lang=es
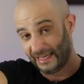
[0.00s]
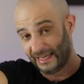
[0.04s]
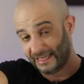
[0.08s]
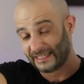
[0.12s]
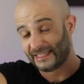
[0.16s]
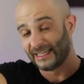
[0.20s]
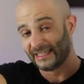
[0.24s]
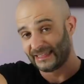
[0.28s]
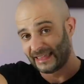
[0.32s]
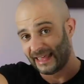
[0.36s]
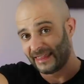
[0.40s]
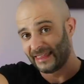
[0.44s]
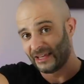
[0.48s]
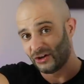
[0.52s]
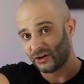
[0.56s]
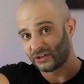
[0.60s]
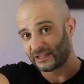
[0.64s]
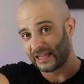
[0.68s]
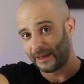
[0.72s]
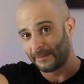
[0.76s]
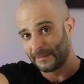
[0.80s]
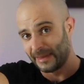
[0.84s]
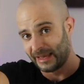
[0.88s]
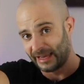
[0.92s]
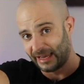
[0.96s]
Y si te digo
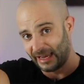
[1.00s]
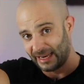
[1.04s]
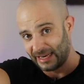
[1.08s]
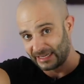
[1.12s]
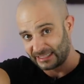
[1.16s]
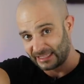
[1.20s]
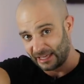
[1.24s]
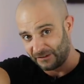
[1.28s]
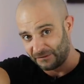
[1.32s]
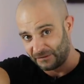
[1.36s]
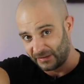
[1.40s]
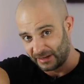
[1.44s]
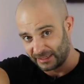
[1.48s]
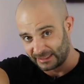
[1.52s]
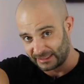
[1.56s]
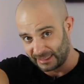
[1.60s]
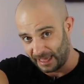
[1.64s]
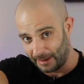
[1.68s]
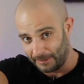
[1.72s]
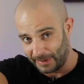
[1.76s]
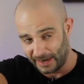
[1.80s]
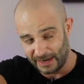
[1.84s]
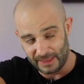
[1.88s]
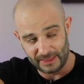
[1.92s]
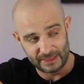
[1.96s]
también que en esta
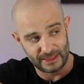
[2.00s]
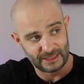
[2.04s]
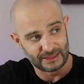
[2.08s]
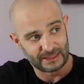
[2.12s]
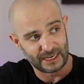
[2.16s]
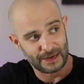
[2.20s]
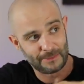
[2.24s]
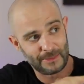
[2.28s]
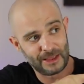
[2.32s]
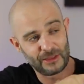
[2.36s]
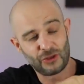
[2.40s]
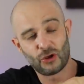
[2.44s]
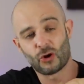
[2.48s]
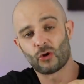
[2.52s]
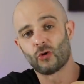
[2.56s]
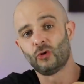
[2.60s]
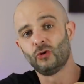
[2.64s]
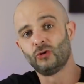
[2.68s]
fiesta aparece tremendo